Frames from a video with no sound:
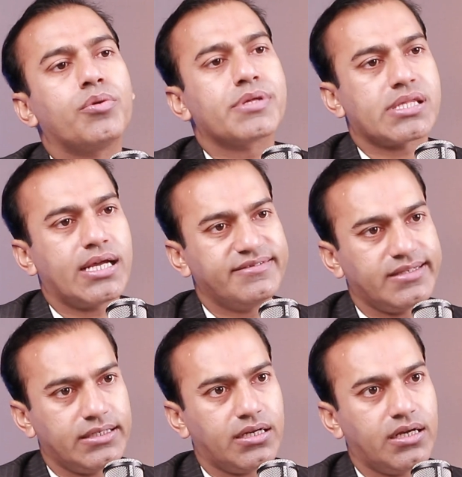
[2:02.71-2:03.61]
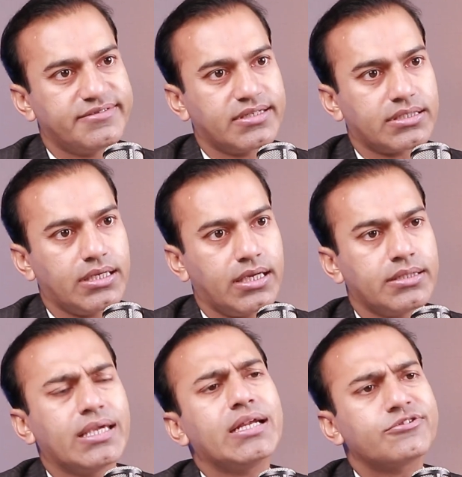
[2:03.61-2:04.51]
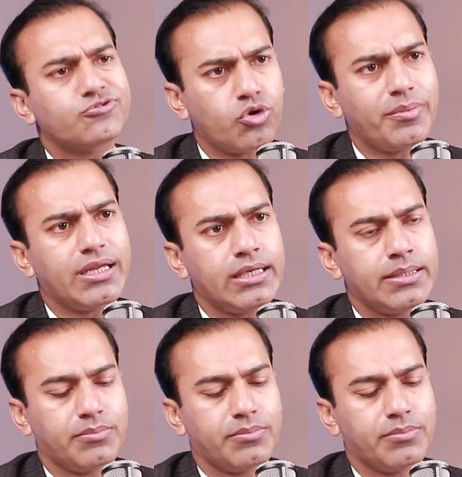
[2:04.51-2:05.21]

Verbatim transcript: मसाइल से निकाल सकते हैं देर आर सो मैनी